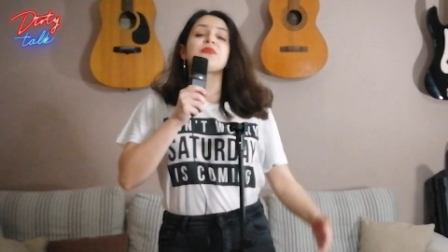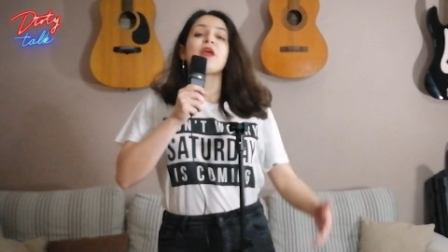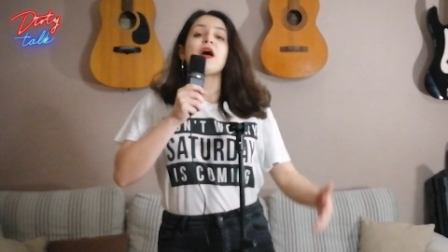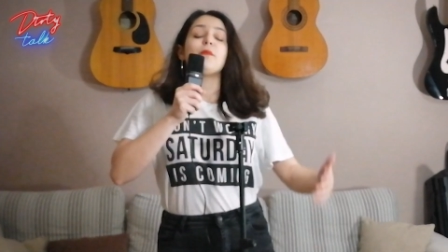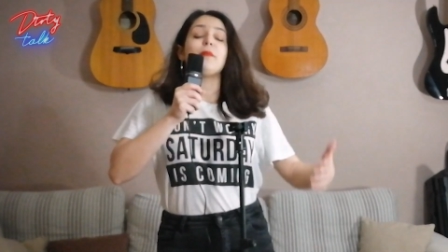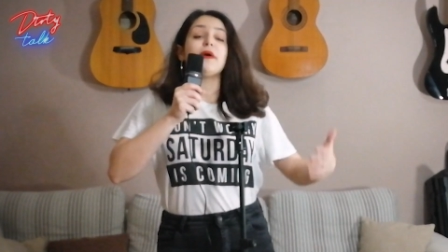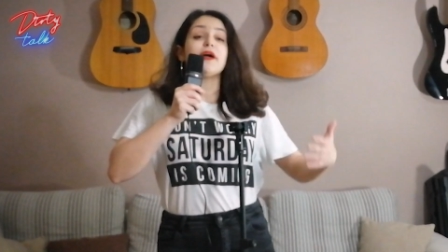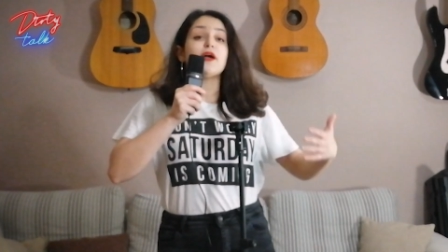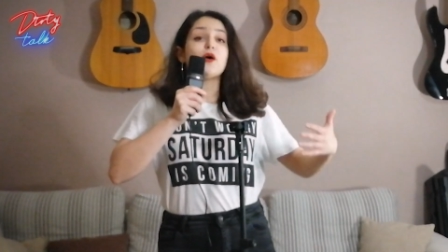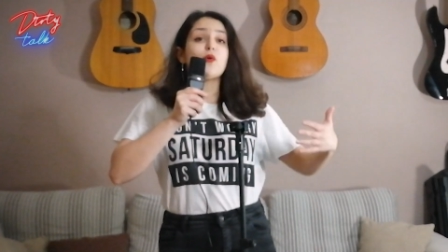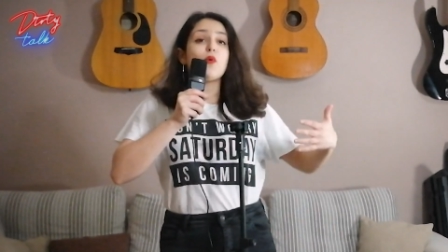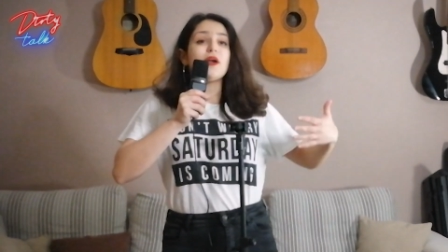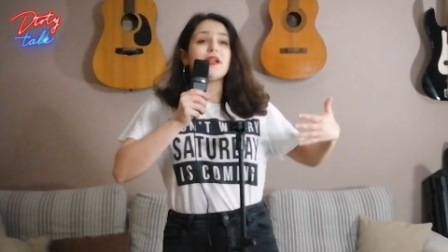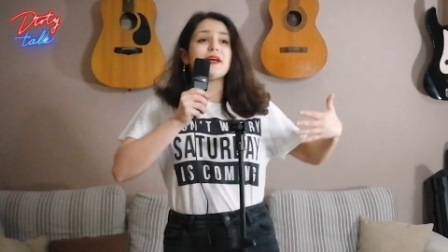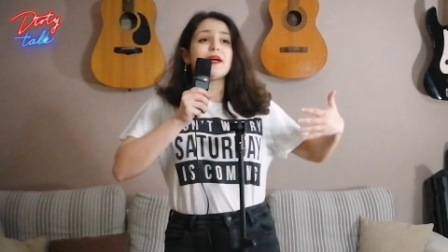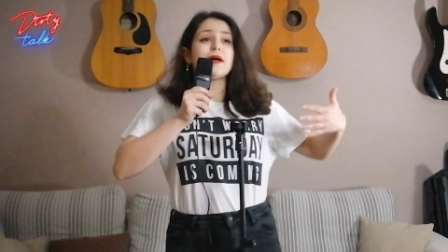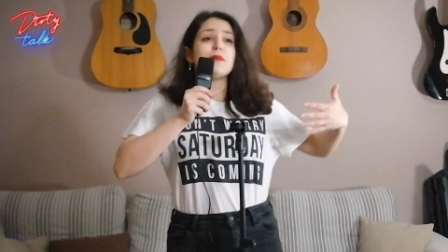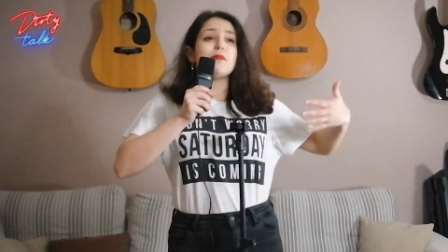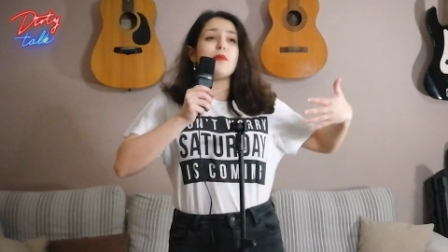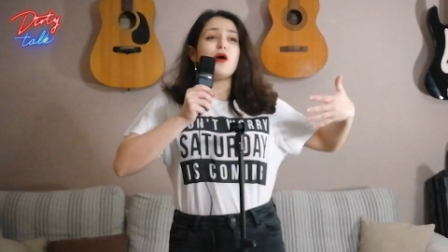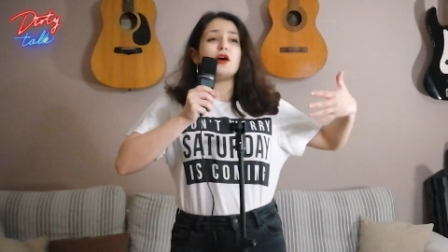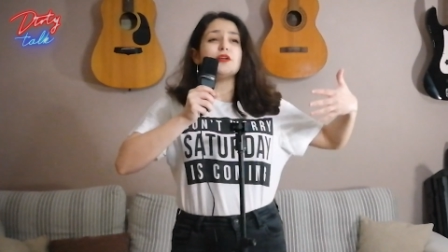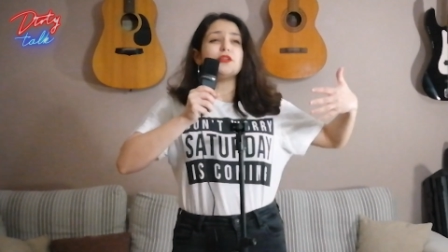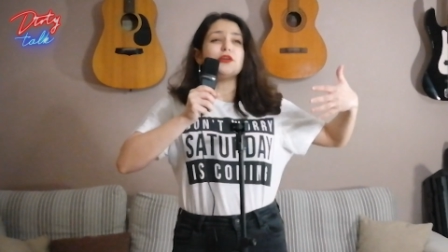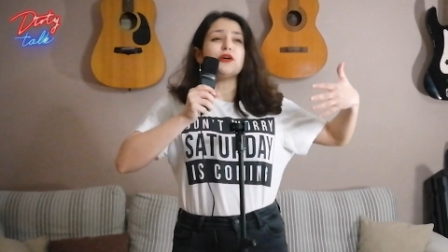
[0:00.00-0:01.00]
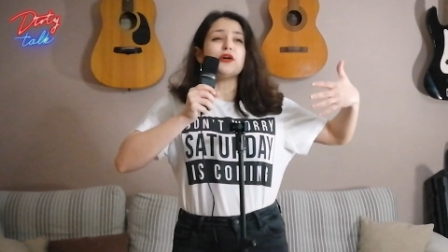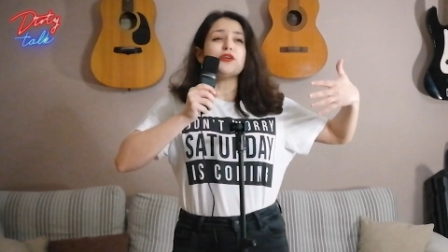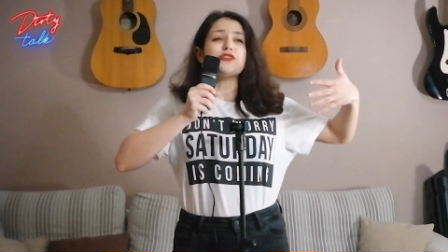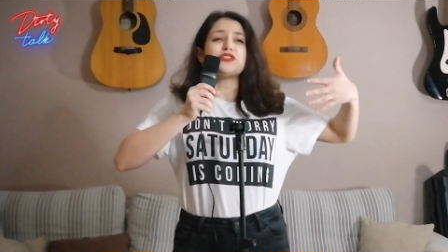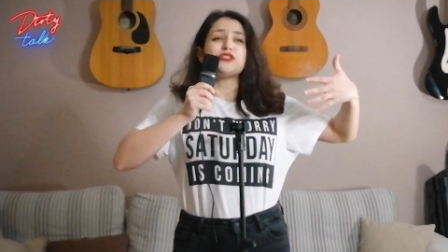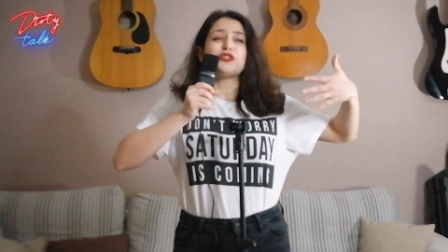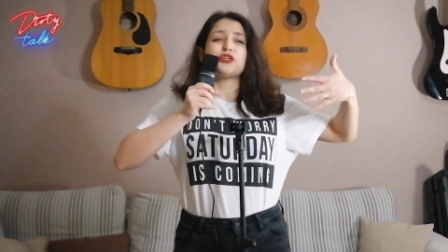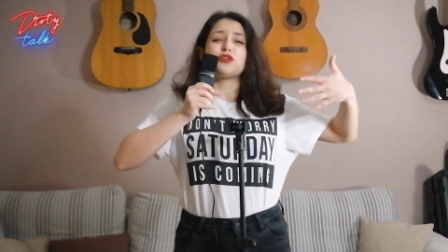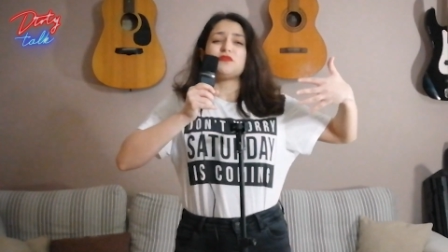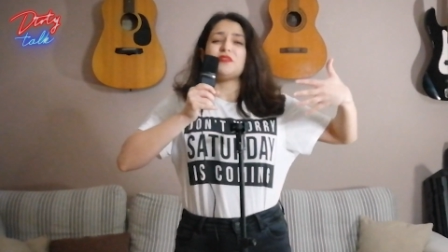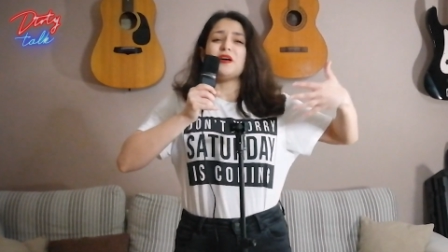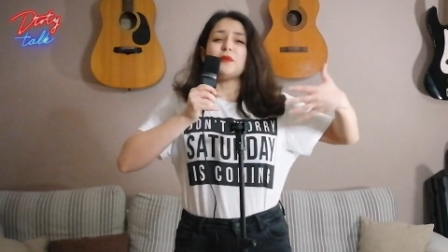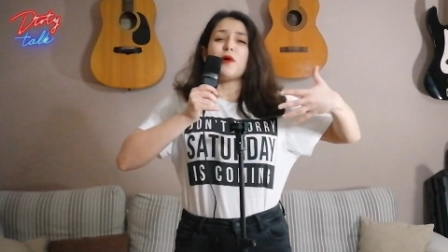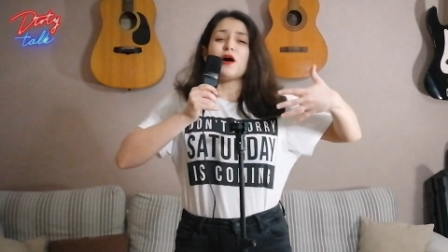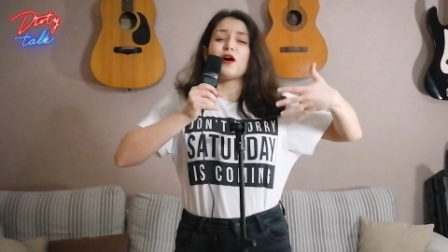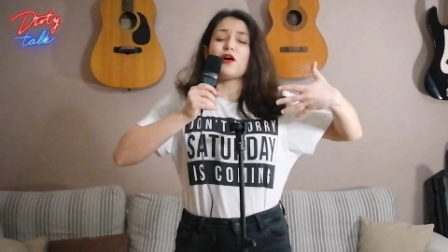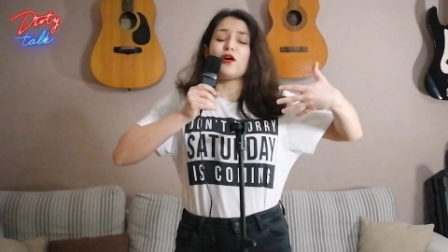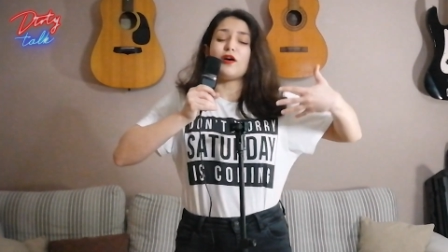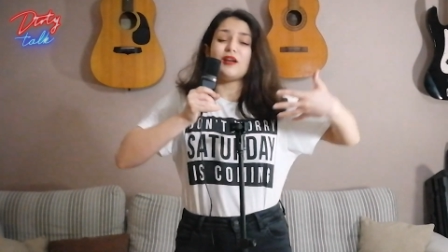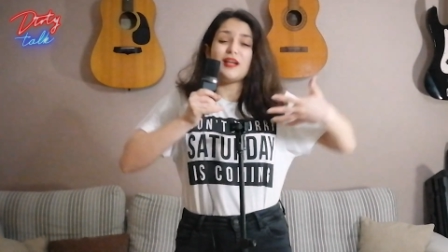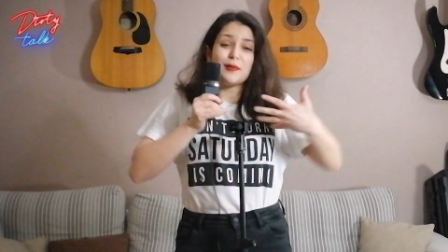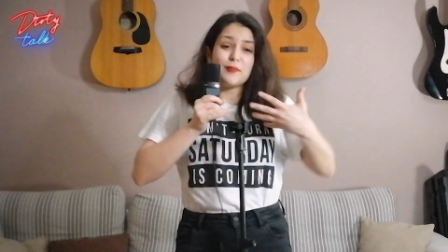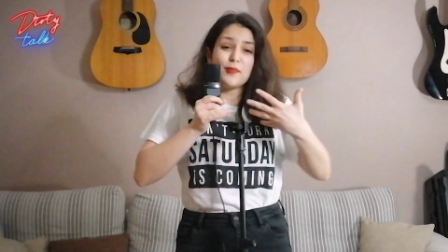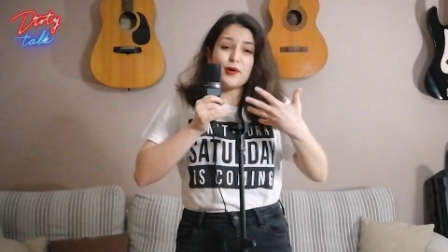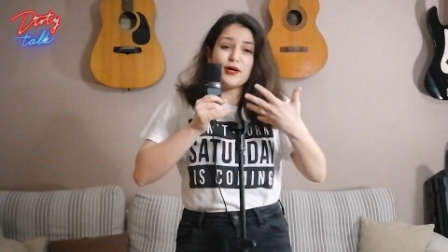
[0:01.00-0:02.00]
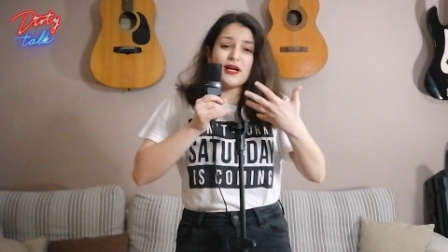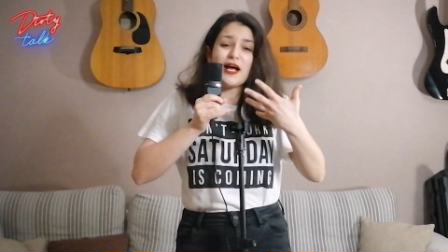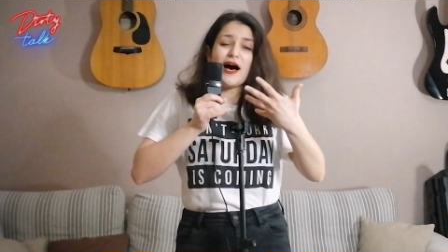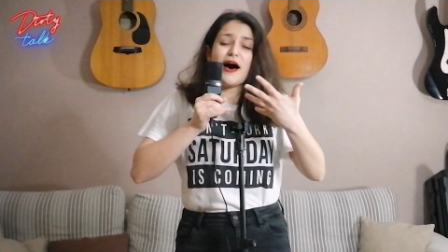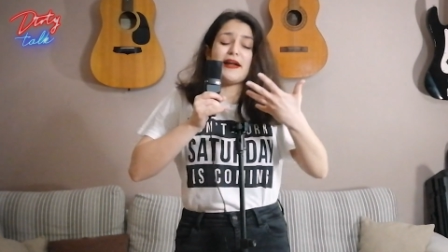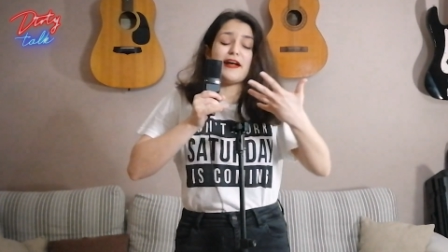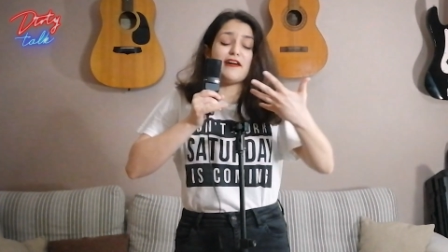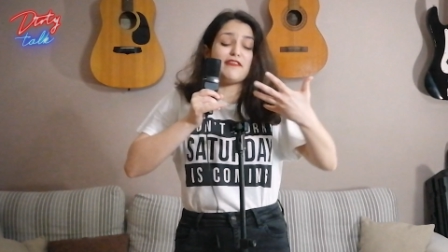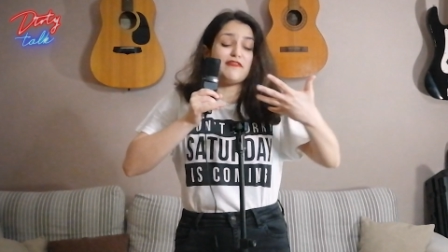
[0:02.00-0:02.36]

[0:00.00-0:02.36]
ma in qualche modo ci troviamo a collaborare,